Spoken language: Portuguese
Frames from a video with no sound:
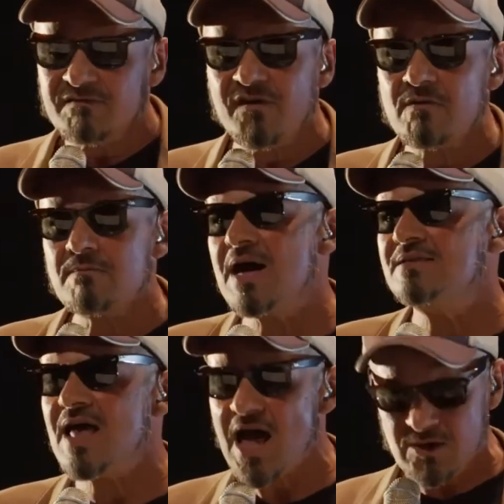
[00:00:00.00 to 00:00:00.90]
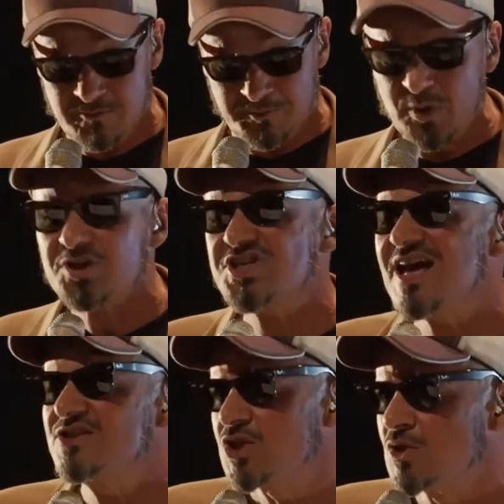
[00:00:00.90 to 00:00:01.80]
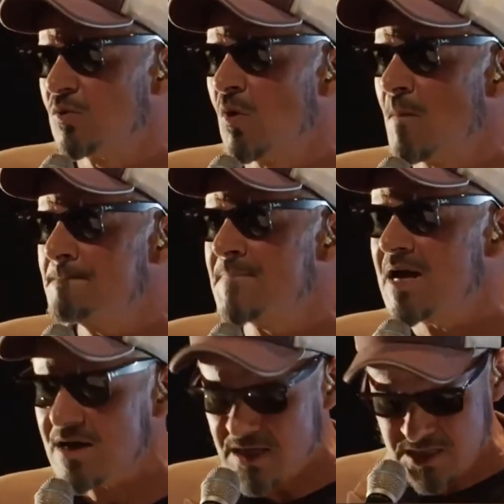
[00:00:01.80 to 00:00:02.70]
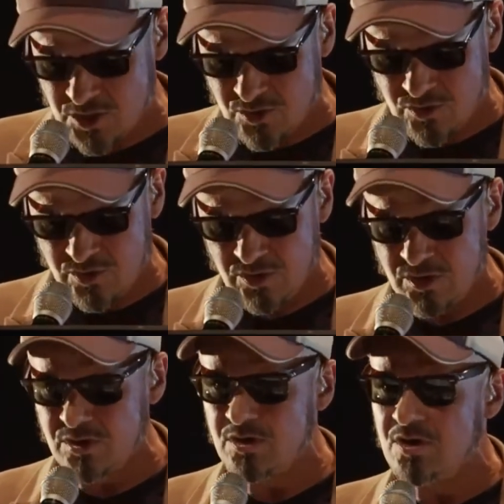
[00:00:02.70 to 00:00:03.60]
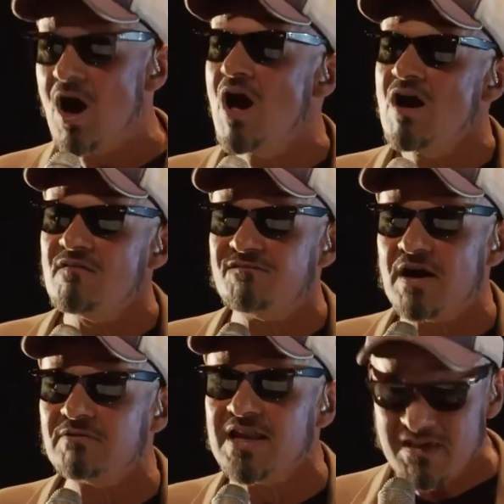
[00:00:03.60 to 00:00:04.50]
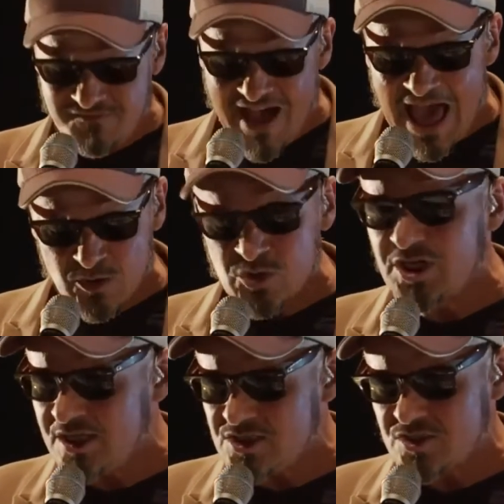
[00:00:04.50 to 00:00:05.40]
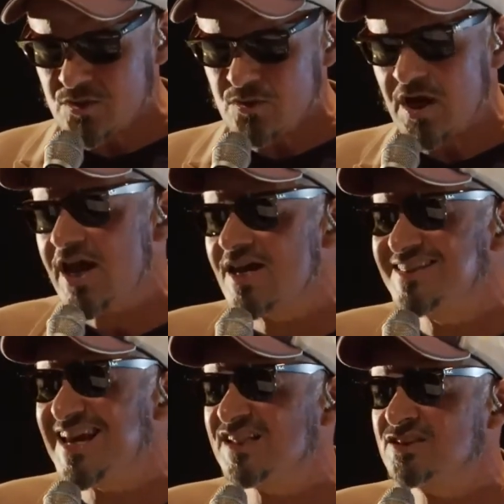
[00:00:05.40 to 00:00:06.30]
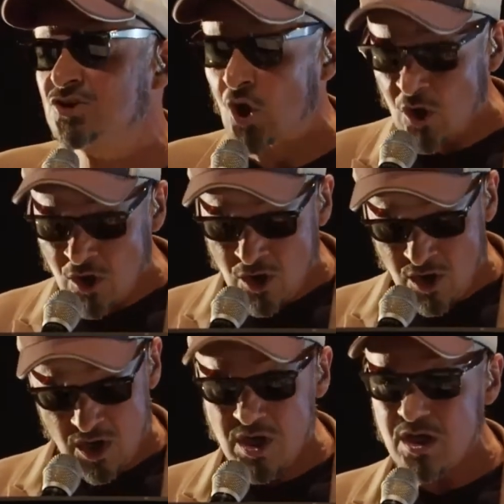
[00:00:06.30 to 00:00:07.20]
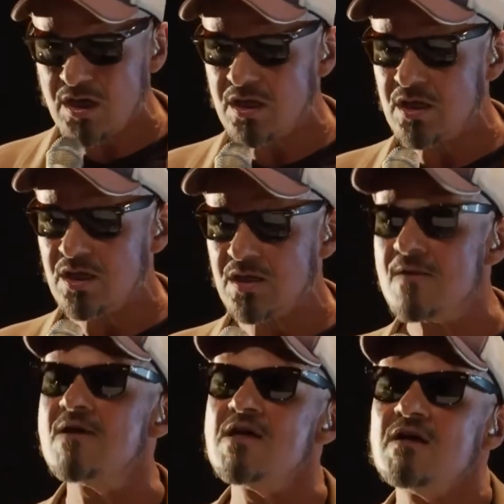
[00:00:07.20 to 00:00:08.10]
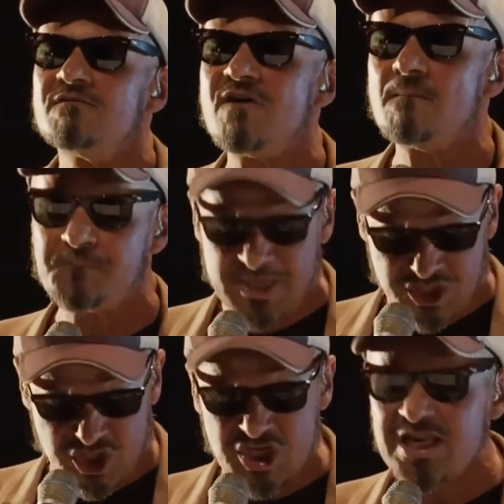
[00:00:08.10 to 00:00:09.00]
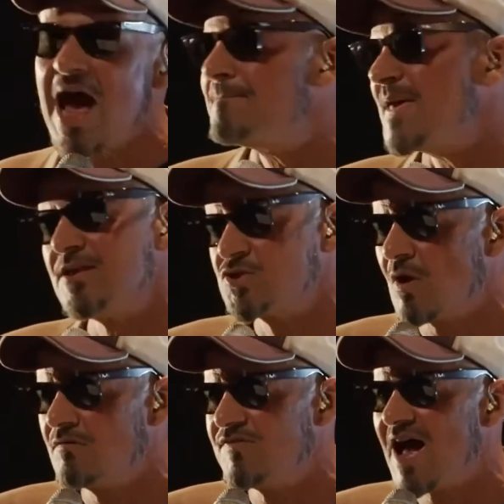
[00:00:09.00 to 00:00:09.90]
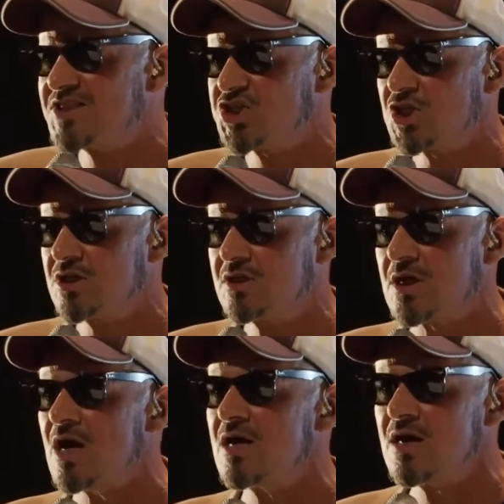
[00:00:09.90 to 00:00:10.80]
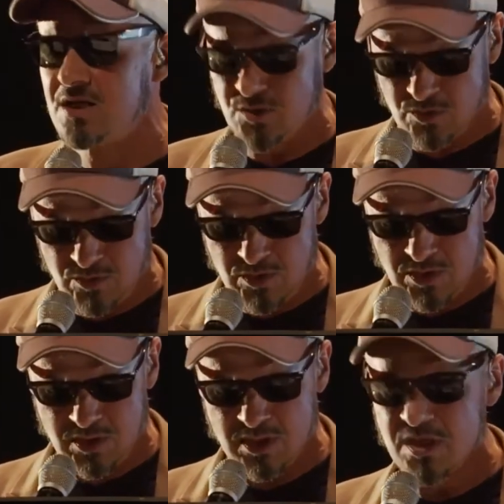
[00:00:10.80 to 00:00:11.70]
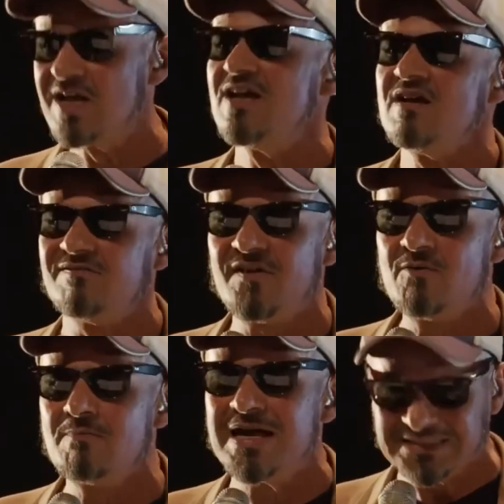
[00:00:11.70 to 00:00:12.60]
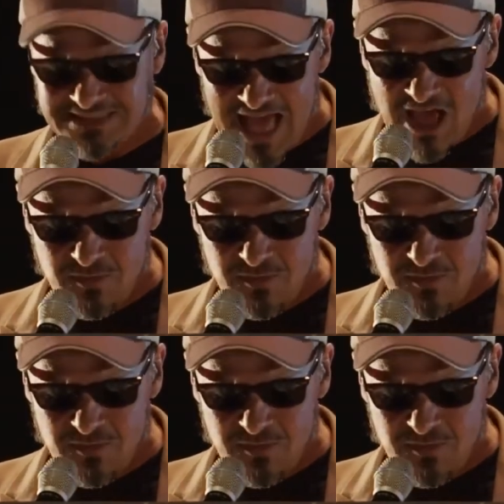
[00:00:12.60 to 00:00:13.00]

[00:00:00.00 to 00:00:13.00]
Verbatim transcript: Vão mandar um projétil humano, vão levar o Cristo Redentor, vão pedir a benção ao Vaticano, vão mandar um